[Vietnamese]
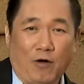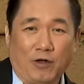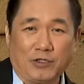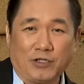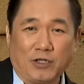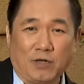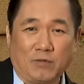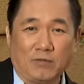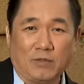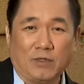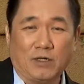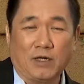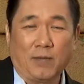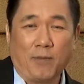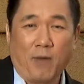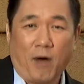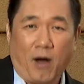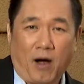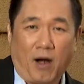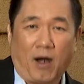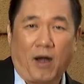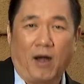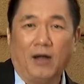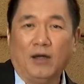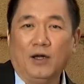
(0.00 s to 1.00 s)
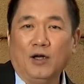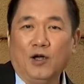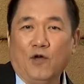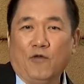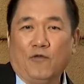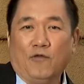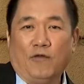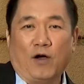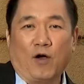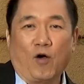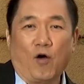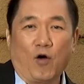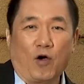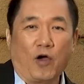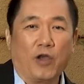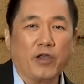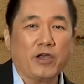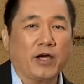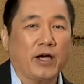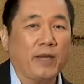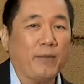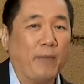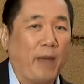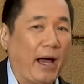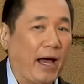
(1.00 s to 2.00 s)
trong cái bar và ngồi có những
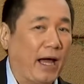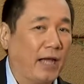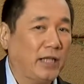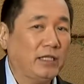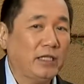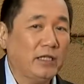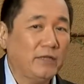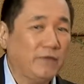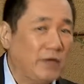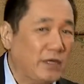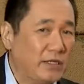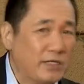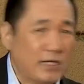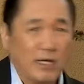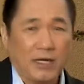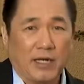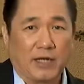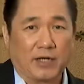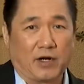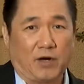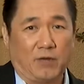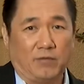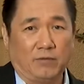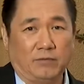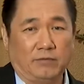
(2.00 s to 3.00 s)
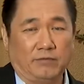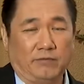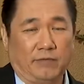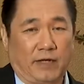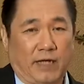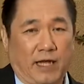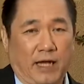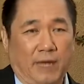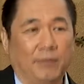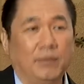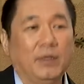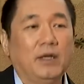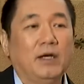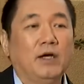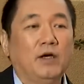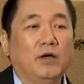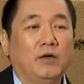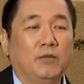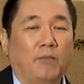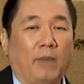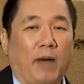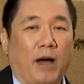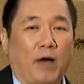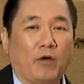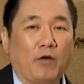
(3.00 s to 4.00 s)
cái màn ảnh tivi rất là rộng và đẹp
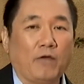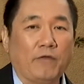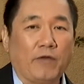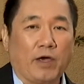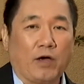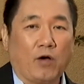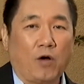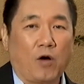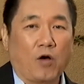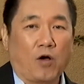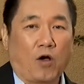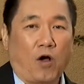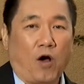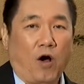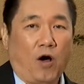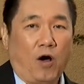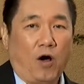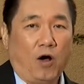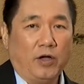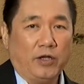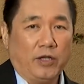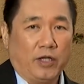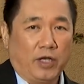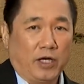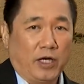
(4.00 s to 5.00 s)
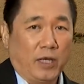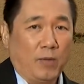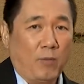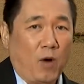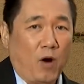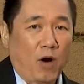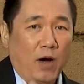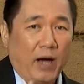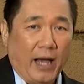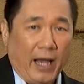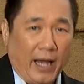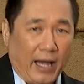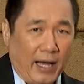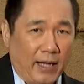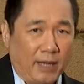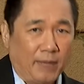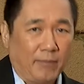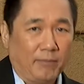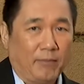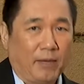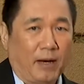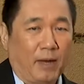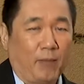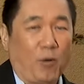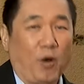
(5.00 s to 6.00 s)
mà quý vị còn có những cái món ăn
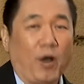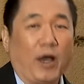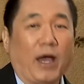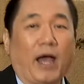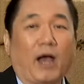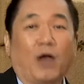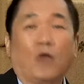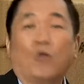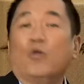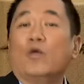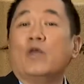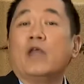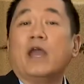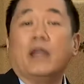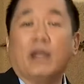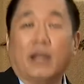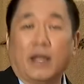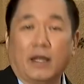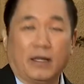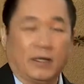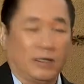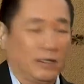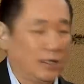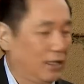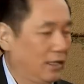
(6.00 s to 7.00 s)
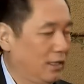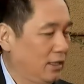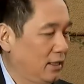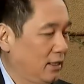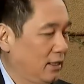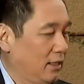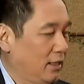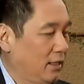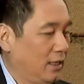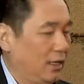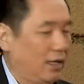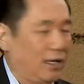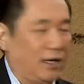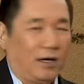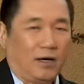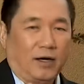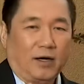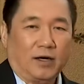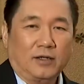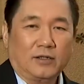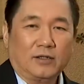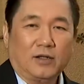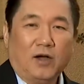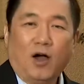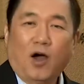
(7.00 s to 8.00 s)
mà món ăn của gia đình nữa à,
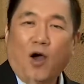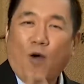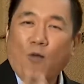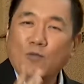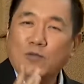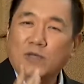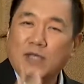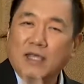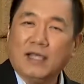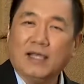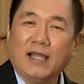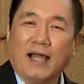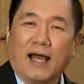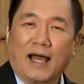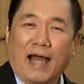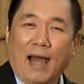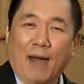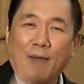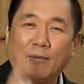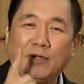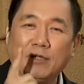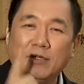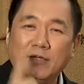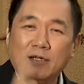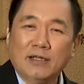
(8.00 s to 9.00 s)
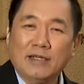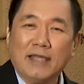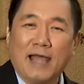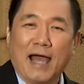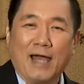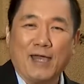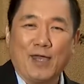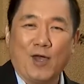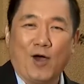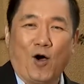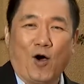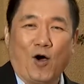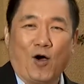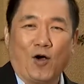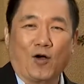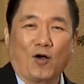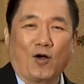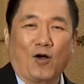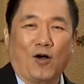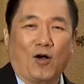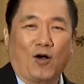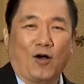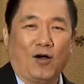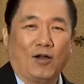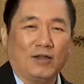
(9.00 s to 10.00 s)
nó không chỉ là cá nướng da giòn
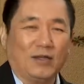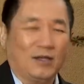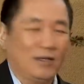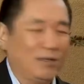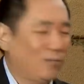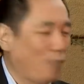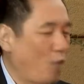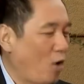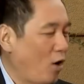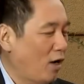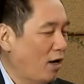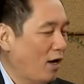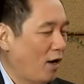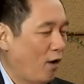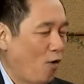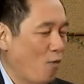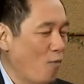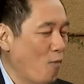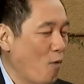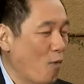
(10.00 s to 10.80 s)
còn có những món lẩu một